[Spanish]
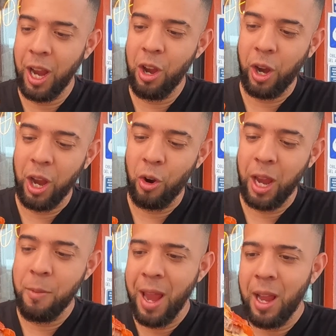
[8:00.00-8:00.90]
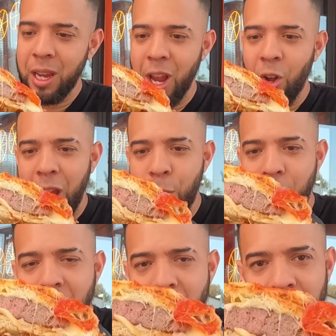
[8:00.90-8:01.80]
ok, ok, ok. Vean, quiero que
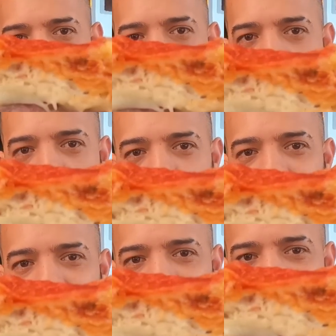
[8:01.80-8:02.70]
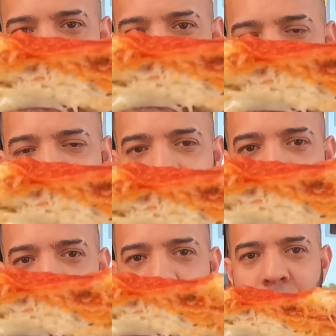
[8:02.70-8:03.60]
vean lo jugosa que está la
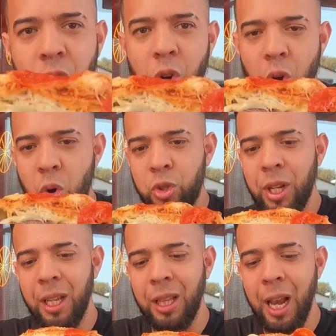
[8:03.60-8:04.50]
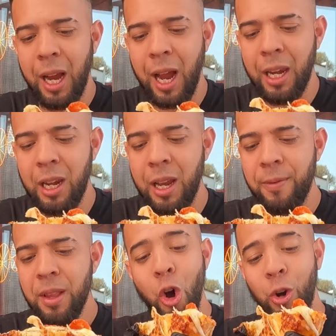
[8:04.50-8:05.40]
carne, muchachos. Lo jugosa que está la
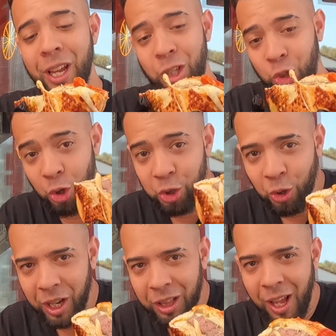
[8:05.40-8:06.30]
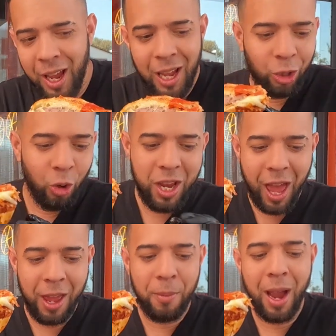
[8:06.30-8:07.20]
carne, lo quesoso que está esto
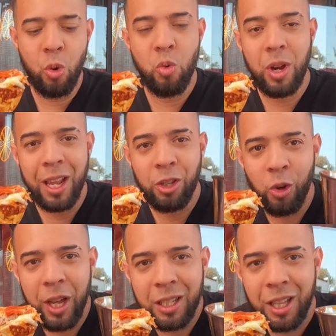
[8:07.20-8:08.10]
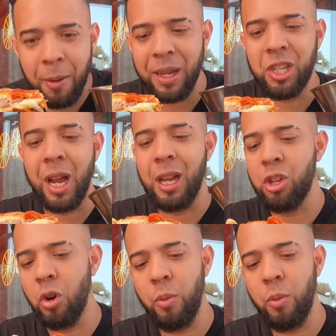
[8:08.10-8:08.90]
y además un queso extra para echarle.